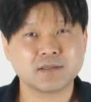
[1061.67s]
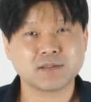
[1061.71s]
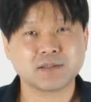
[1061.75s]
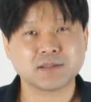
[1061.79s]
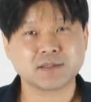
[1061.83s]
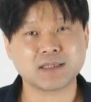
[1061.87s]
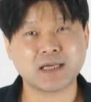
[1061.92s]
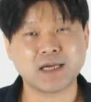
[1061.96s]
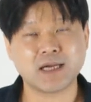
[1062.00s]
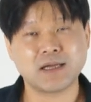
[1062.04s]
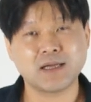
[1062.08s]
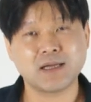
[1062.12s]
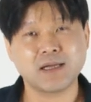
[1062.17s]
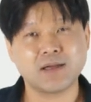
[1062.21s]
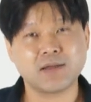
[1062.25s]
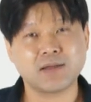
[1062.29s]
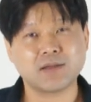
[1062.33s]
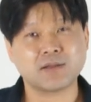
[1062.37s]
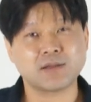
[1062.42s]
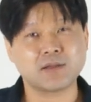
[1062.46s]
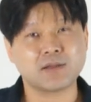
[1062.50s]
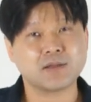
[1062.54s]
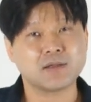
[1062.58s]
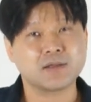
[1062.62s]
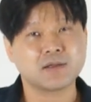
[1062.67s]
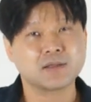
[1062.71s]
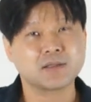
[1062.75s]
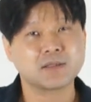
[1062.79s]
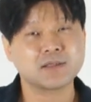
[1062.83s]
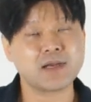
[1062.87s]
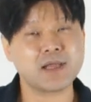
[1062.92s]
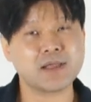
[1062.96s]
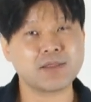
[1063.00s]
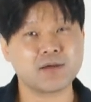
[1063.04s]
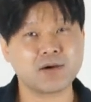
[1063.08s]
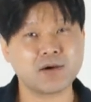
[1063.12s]
자,
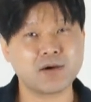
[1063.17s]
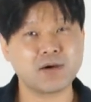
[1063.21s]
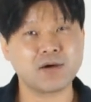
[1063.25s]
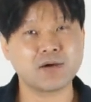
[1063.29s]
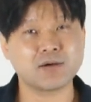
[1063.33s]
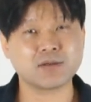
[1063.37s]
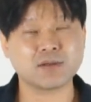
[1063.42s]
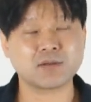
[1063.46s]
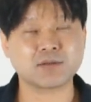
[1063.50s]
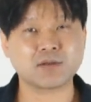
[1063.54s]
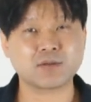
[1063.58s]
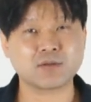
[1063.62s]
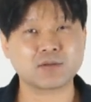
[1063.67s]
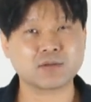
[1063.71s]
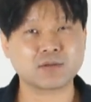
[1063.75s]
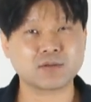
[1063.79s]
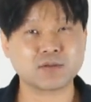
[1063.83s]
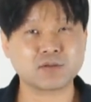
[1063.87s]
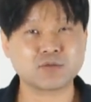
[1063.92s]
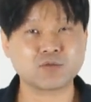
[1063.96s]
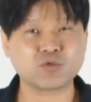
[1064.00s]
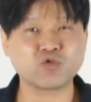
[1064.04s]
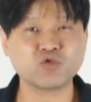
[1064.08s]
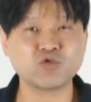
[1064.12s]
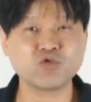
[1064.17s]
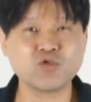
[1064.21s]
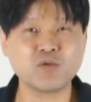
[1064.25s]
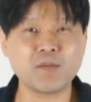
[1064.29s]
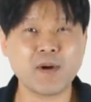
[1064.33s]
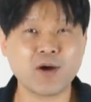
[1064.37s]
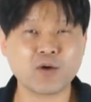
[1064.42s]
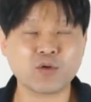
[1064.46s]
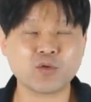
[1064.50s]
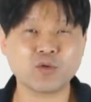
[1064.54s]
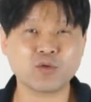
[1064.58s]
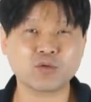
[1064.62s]
그래서
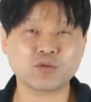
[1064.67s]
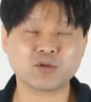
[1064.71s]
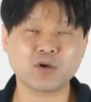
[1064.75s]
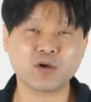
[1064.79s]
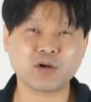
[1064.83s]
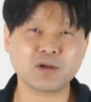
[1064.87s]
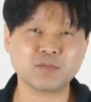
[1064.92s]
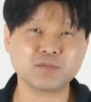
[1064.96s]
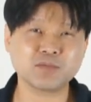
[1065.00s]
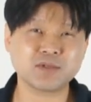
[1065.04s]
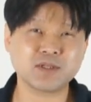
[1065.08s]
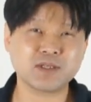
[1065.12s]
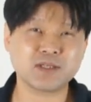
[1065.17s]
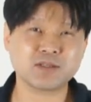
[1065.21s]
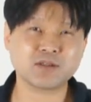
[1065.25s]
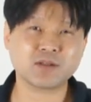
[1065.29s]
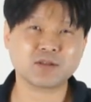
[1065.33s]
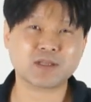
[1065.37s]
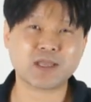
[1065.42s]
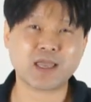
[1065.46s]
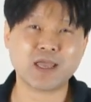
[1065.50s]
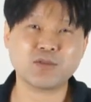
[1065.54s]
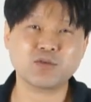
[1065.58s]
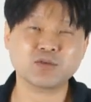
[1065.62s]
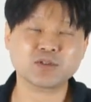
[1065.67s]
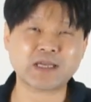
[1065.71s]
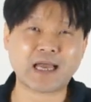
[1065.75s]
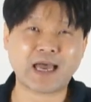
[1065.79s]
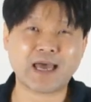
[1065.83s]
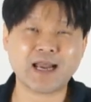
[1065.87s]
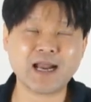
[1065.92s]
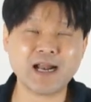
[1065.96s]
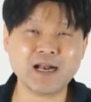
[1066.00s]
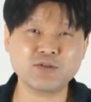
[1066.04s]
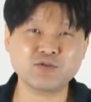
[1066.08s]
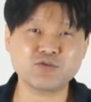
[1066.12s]
궁금하고 여러분들이 계속
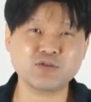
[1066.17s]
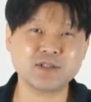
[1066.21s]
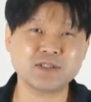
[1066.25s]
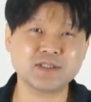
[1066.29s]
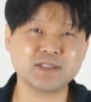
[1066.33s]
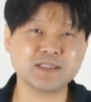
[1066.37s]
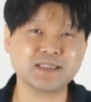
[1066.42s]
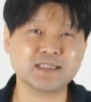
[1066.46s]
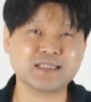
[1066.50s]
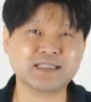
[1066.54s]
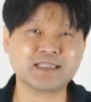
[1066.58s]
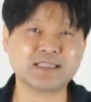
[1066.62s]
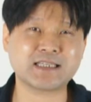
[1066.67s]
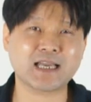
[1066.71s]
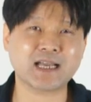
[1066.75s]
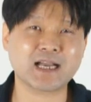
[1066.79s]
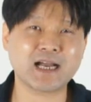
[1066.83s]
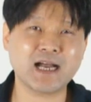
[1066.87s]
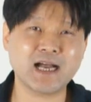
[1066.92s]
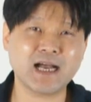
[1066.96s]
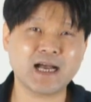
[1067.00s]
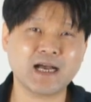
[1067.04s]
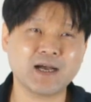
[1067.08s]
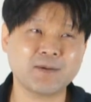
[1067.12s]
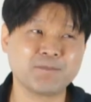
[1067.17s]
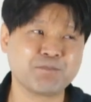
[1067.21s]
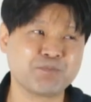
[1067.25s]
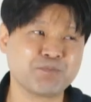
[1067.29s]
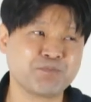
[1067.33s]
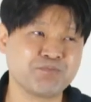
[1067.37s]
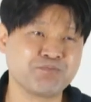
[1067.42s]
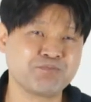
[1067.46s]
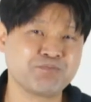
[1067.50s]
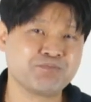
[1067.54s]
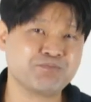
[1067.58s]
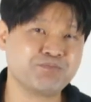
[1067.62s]
잘할 수 있는지 제가
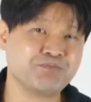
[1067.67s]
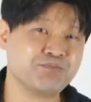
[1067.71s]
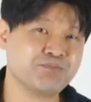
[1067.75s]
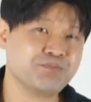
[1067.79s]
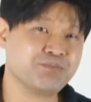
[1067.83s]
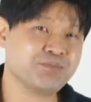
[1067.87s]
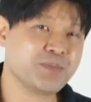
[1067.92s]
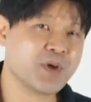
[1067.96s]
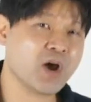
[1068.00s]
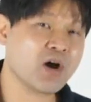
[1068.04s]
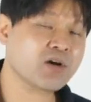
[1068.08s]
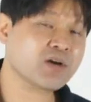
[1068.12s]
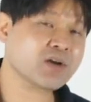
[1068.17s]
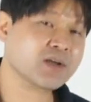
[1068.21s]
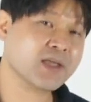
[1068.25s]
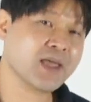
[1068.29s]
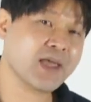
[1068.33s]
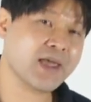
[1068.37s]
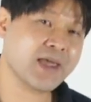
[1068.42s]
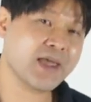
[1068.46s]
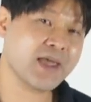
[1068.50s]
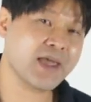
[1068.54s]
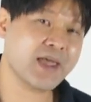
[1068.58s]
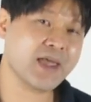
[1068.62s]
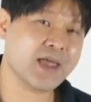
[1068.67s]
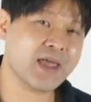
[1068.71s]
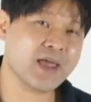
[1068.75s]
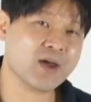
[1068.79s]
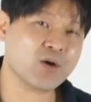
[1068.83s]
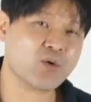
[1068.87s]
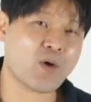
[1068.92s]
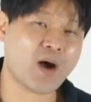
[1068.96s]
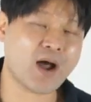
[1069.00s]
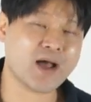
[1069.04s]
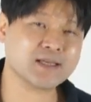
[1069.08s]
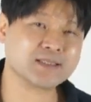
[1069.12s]
음, 몇
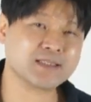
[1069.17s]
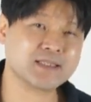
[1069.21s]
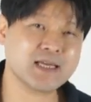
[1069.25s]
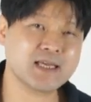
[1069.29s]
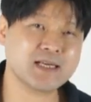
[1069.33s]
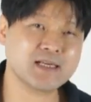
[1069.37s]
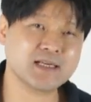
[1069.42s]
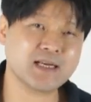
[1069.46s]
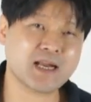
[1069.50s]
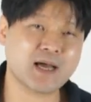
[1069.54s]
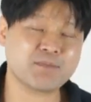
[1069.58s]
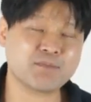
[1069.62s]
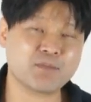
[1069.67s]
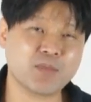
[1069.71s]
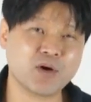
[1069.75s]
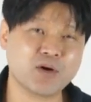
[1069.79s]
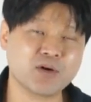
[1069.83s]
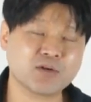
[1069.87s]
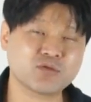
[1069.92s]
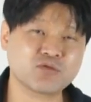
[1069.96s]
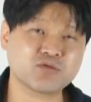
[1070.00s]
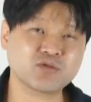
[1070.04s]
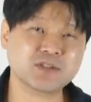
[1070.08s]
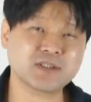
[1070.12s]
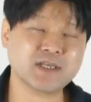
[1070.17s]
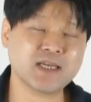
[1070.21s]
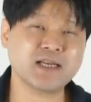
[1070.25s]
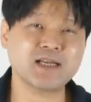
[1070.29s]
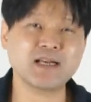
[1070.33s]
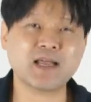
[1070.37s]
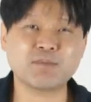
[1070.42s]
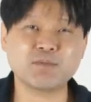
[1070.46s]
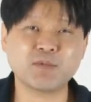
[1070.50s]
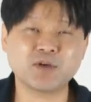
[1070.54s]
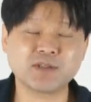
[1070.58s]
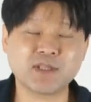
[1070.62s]
개의 과제를 한번 숙제를
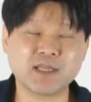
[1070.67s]
한번